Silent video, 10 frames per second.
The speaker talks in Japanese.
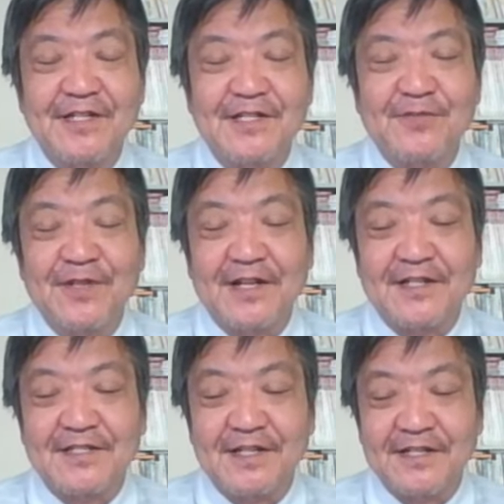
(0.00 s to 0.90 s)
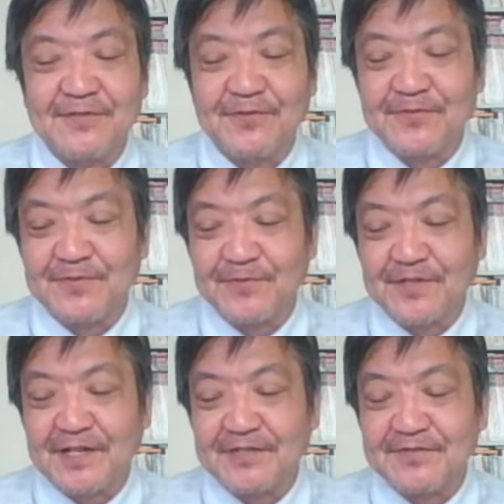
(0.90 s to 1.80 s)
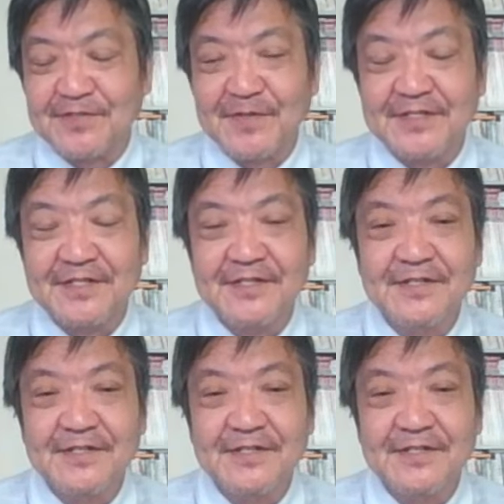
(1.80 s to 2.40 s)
き取れなかったりという状態が続いてます。